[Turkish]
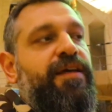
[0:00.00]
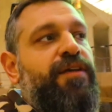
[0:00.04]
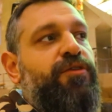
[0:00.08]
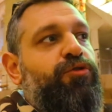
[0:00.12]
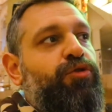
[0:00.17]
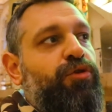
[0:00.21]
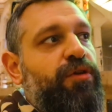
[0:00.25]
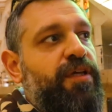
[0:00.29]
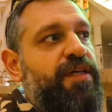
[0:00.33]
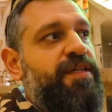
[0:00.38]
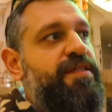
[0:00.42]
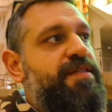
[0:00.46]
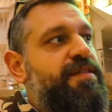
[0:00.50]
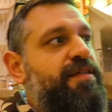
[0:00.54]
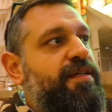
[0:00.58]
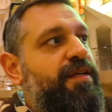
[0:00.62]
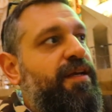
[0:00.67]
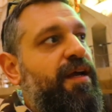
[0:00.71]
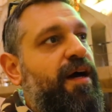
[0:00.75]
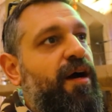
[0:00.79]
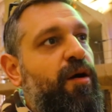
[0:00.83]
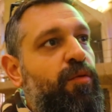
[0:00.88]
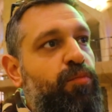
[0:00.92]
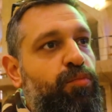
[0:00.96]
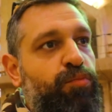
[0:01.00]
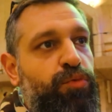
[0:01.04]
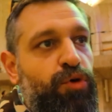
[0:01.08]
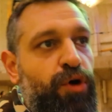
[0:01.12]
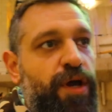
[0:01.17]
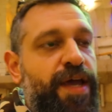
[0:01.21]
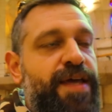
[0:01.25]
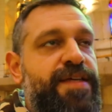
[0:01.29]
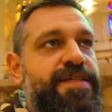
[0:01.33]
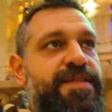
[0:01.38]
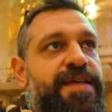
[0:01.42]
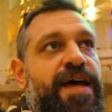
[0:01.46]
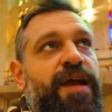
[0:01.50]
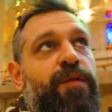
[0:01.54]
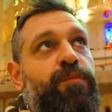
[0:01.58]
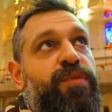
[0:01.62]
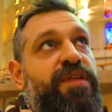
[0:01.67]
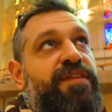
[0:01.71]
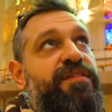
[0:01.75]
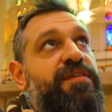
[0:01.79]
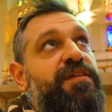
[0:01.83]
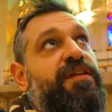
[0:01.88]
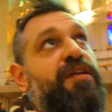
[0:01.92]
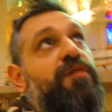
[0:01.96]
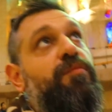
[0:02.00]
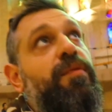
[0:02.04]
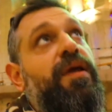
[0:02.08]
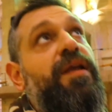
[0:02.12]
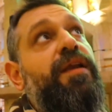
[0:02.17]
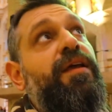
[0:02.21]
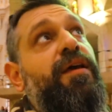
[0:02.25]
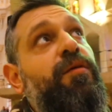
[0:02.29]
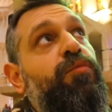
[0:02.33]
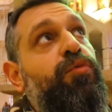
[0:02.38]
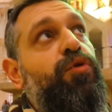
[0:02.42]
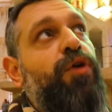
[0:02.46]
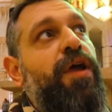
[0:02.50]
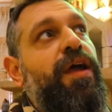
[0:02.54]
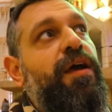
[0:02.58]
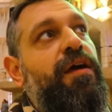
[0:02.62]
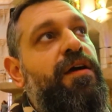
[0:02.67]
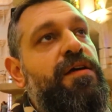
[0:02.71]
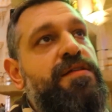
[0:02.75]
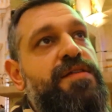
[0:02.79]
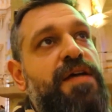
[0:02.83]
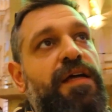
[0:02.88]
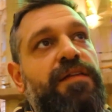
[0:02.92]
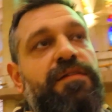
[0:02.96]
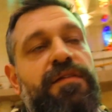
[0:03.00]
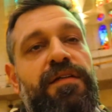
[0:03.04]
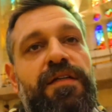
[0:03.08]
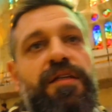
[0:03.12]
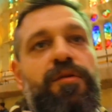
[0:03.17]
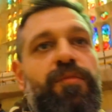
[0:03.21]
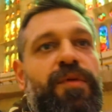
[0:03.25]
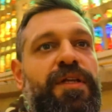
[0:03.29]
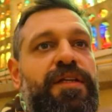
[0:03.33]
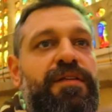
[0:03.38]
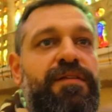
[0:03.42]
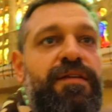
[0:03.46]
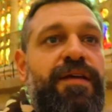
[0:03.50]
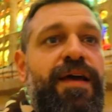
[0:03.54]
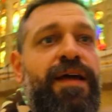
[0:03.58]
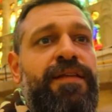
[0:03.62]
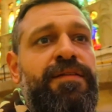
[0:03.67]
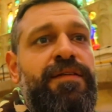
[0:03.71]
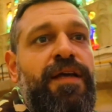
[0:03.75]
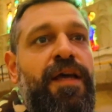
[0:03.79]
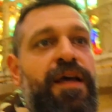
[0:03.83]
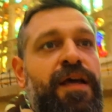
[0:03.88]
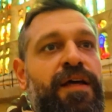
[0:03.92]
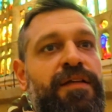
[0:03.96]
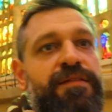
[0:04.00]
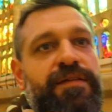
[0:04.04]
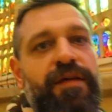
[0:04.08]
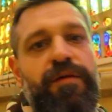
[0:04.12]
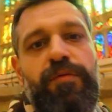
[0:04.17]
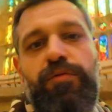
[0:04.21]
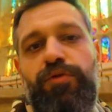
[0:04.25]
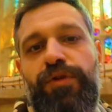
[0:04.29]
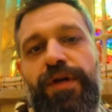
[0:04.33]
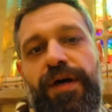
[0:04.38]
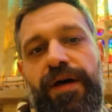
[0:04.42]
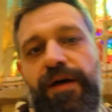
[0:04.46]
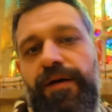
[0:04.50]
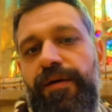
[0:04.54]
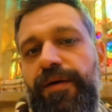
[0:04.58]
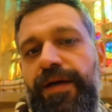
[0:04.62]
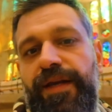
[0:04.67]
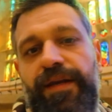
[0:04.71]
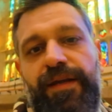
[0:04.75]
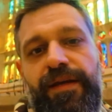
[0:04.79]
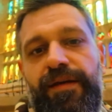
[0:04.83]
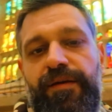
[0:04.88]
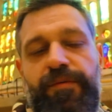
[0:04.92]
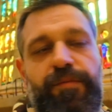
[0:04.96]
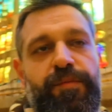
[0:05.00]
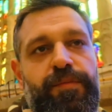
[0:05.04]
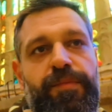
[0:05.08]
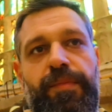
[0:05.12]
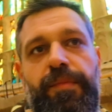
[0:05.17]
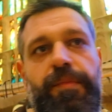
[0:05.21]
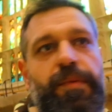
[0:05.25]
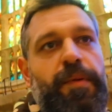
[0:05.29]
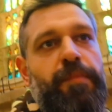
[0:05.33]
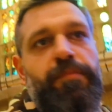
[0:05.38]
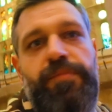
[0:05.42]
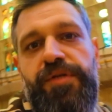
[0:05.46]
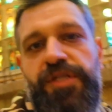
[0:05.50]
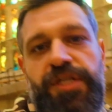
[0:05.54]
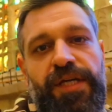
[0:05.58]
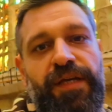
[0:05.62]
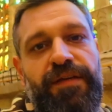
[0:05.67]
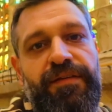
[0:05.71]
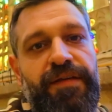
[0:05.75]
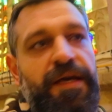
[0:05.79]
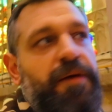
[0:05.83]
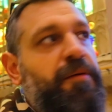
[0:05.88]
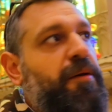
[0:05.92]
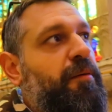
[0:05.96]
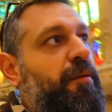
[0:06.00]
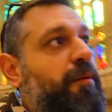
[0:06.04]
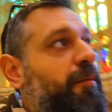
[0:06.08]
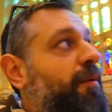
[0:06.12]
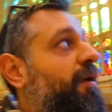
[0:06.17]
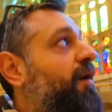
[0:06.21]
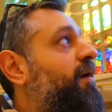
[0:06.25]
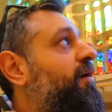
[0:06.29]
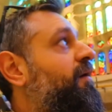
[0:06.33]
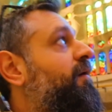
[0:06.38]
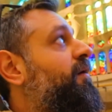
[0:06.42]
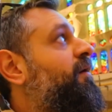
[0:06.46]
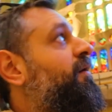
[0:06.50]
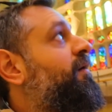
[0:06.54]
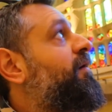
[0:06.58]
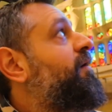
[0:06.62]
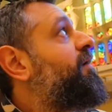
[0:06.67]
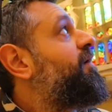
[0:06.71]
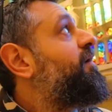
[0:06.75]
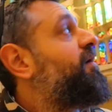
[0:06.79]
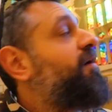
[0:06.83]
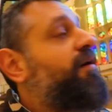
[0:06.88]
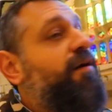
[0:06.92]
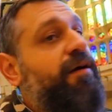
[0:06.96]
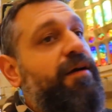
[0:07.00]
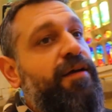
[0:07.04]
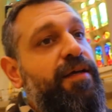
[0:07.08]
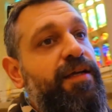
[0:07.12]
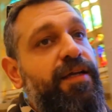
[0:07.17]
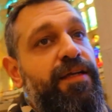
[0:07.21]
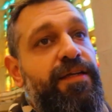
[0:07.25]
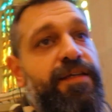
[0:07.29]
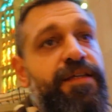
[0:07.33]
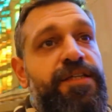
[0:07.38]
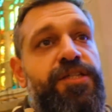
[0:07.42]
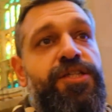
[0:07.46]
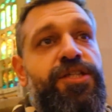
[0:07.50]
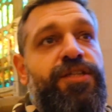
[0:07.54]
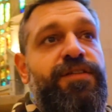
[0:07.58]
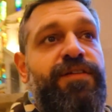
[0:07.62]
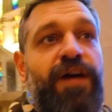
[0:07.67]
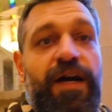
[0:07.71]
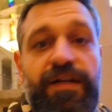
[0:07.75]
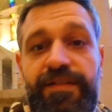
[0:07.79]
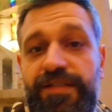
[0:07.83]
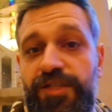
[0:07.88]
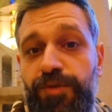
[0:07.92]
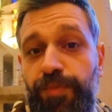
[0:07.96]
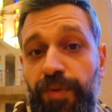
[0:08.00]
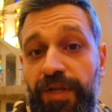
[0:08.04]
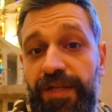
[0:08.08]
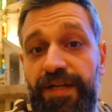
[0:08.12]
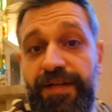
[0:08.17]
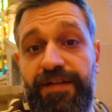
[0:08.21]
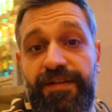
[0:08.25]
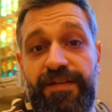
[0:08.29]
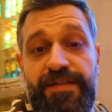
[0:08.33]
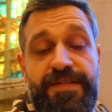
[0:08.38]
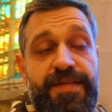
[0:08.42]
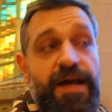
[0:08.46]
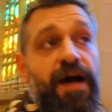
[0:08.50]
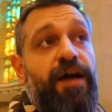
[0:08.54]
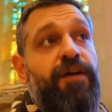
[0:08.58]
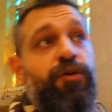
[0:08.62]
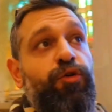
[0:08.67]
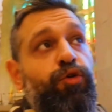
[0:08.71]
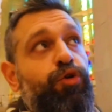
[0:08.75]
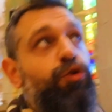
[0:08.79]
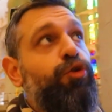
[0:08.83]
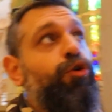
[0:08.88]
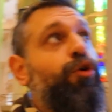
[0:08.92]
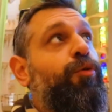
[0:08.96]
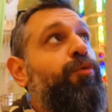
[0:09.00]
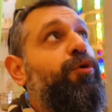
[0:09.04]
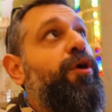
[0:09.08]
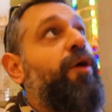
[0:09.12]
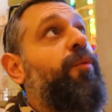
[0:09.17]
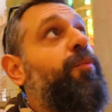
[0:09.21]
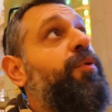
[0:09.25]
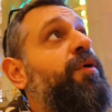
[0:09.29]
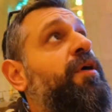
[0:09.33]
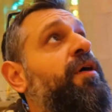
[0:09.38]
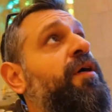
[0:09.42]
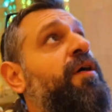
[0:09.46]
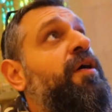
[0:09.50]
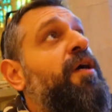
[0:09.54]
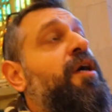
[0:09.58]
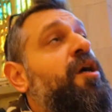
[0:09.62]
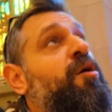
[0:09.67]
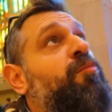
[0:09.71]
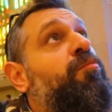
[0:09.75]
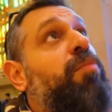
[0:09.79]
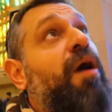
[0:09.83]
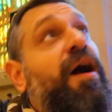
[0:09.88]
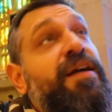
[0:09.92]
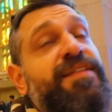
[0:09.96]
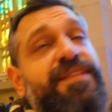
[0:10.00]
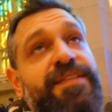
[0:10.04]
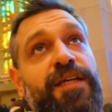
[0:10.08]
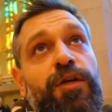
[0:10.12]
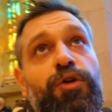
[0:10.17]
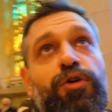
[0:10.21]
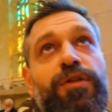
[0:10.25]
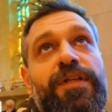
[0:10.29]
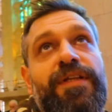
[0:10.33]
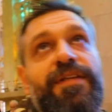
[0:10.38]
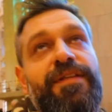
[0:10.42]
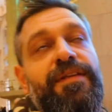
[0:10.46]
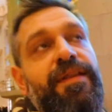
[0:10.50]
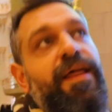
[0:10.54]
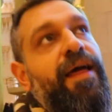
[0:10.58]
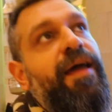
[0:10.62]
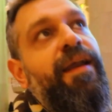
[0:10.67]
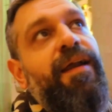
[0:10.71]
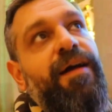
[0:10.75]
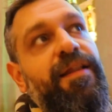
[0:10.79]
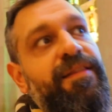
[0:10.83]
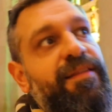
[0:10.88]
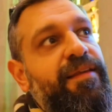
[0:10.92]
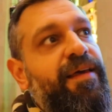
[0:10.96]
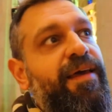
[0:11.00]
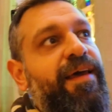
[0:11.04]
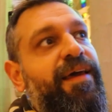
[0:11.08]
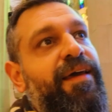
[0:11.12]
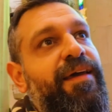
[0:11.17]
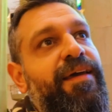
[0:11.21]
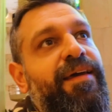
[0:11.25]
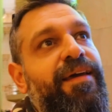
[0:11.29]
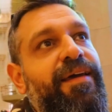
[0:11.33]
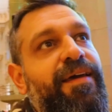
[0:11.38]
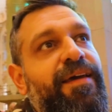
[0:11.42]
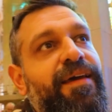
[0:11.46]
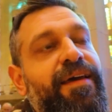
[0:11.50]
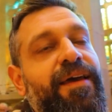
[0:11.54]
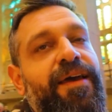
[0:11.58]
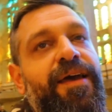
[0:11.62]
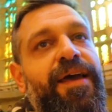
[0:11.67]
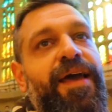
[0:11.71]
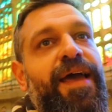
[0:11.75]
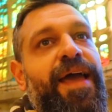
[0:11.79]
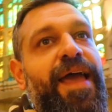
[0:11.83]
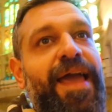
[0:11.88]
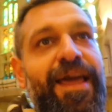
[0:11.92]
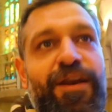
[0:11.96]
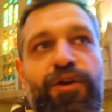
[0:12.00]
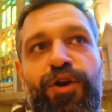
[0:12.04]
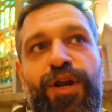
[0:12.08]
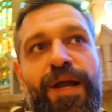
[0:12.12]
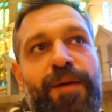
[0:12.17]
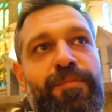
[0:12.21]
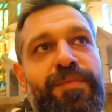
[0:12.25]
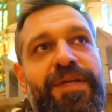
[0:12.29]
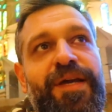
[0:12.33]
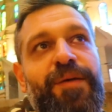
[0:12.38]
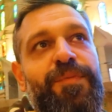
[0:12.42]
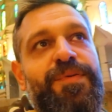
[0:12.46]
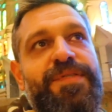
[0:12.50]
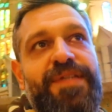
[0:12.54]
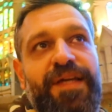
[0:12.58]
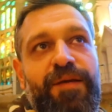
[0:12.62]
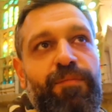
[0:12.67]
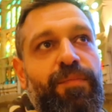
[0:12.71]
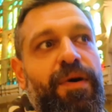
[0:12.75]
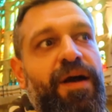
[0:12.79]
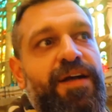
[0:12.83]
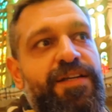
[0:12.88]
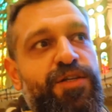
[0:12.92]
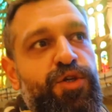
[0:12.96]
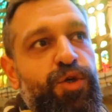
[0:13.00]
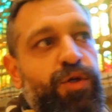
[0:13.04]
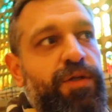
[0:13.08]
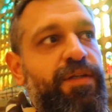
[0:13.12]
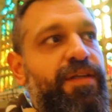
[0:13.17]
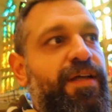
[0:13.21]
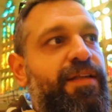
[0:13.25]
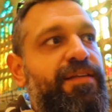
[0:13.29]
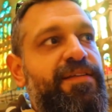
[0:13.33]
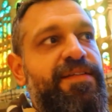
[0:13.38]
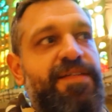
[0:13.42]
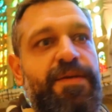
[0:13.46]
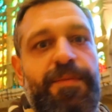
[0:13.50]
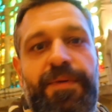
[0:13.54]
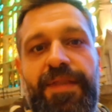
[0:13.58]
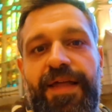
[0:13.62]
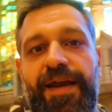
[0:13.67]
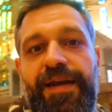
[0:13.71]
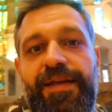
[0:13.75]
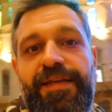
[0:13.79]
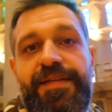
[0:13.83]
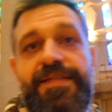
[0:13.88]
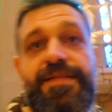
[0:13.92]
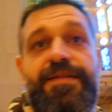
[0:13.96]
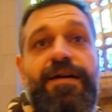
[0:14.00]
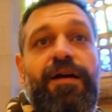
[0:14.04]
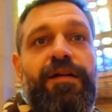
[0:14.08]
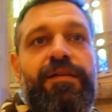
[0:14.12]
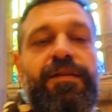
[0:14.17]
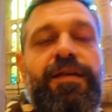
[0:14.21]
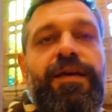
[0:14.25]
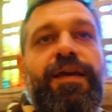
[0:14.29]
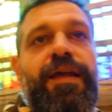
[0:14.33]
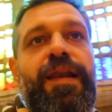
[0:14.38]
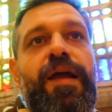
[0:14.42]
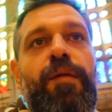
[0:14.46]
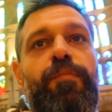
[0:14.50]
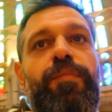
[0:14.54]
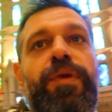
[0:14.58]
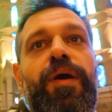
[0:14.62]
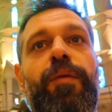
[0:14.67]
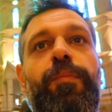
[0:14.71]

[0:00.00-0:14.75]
dolayısıyla bu eser bitirilmeli, buraya kazandırılmalı diyen. Tabii buna hani ben bir şey diyemem ama e, ilginç tartışmalara da sahne oluyor bu yapı. Barcelona'nın herhalde e, en önemli yapısı. Yani Barcelona dendiği zaman herkesin aklına gelen bir